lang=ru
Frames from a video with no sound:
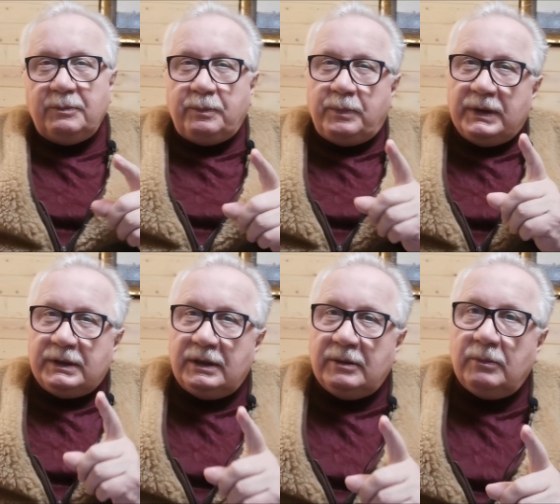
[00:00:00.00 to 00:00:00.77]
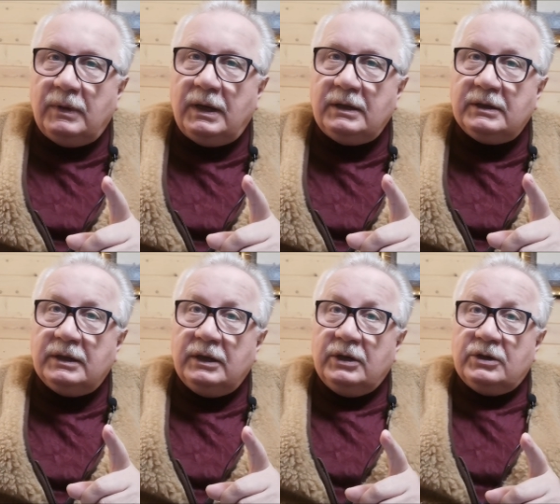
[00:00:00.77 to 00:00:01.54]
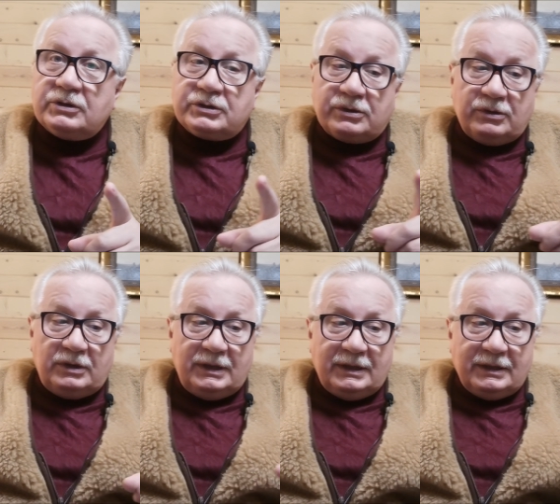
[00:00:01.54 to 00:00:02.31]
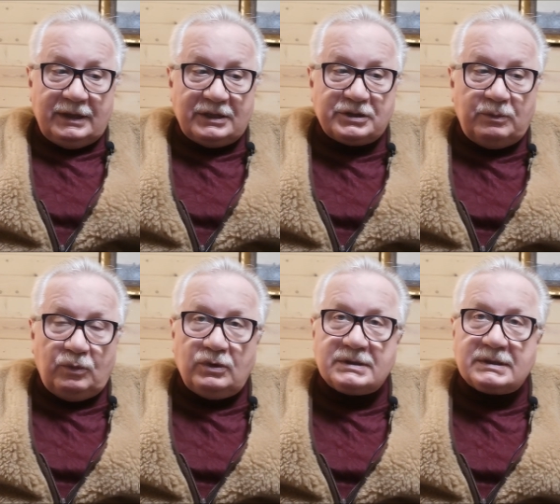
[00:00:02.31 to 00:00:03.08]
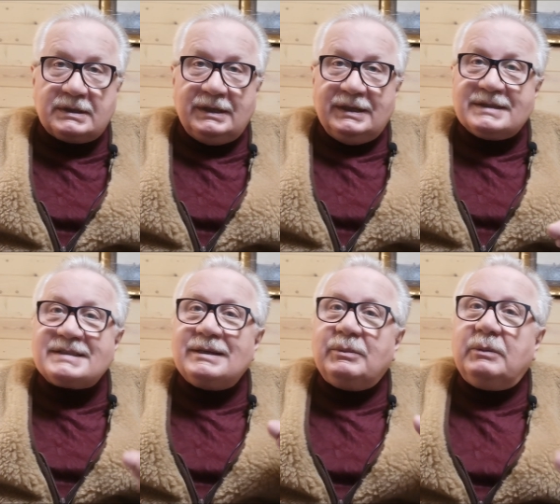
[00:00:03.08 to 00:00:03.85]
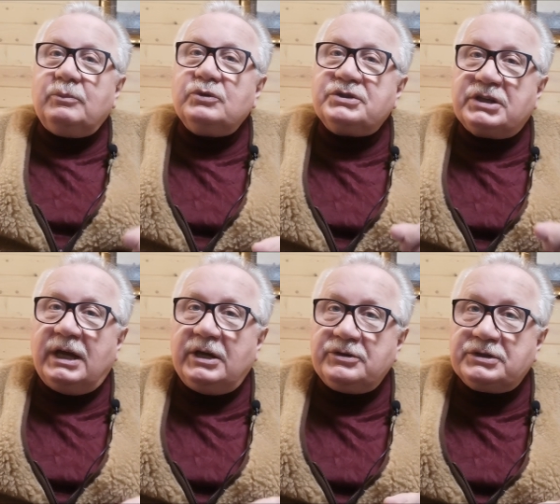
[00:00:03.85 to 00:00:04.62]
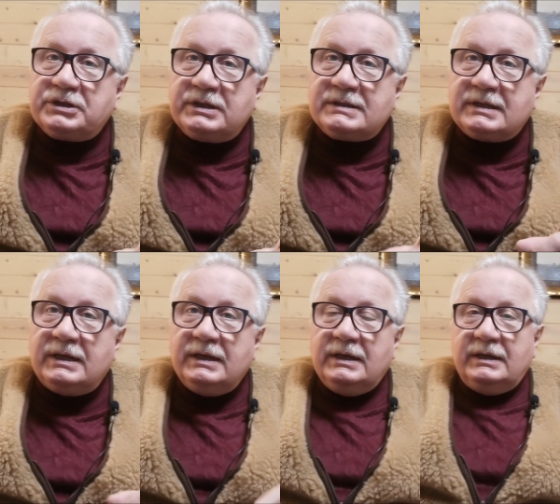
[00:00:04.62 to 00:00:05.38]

И понимали, что наш мозг – самообучающаяся